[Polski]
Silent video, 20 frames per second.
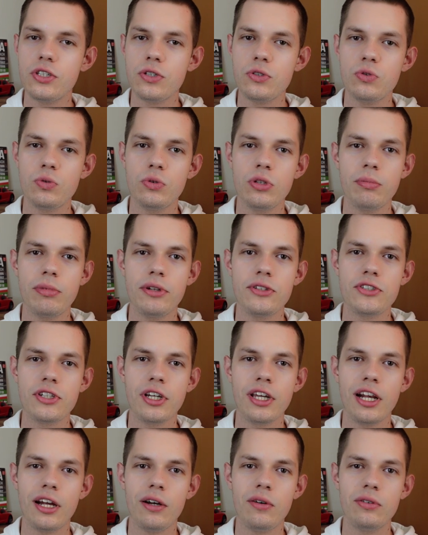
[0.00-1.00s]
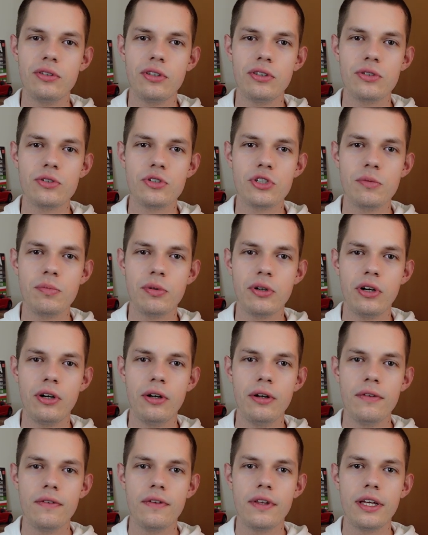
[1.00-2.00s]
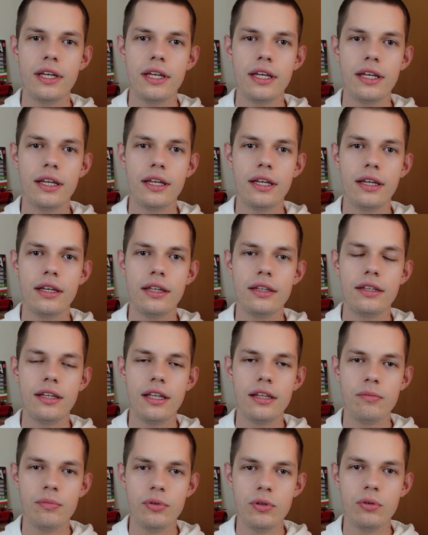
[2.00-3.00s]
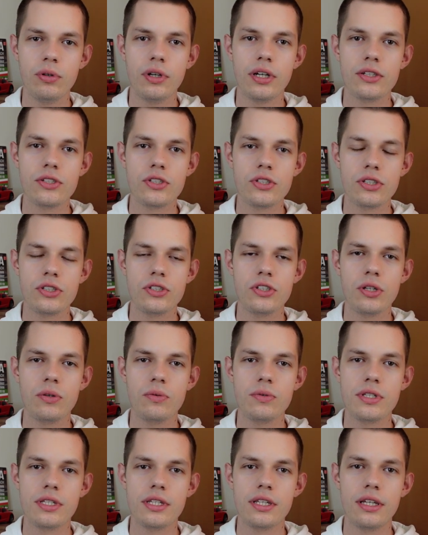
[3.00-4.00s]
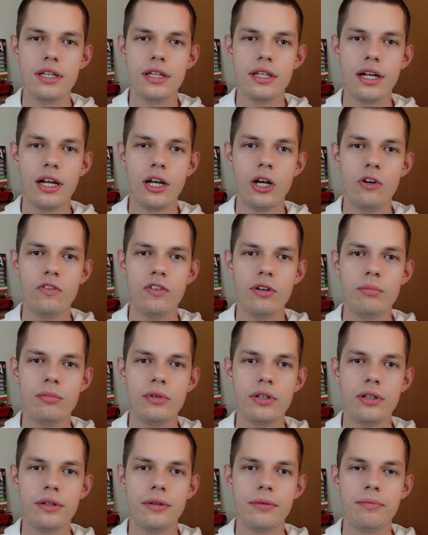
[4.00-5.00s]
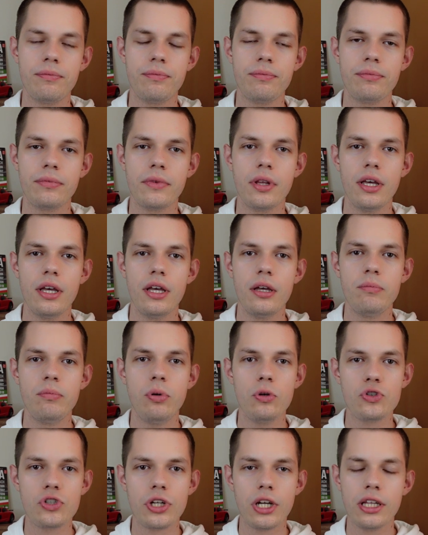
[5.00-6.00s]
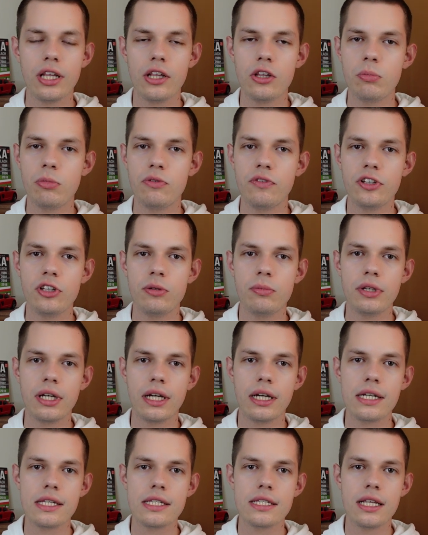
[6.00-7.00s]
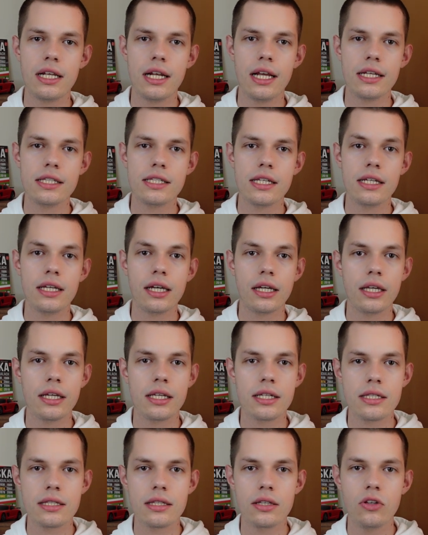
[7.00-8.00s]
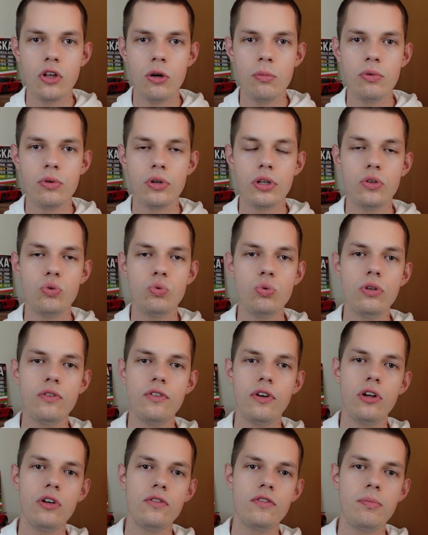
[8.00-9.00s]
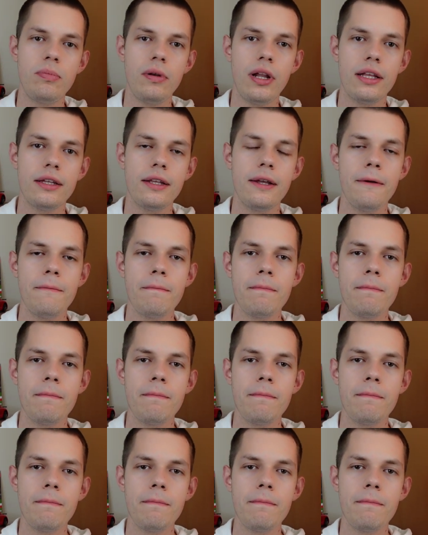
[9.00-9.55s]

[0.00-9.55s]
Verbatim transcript: coś tu nie będzie grało, no to szybko e, ten piłkarz się z Rakowem pożegna, no bo wiadomo jaka jest selekcja, jaki jest dobór i długofalowy plan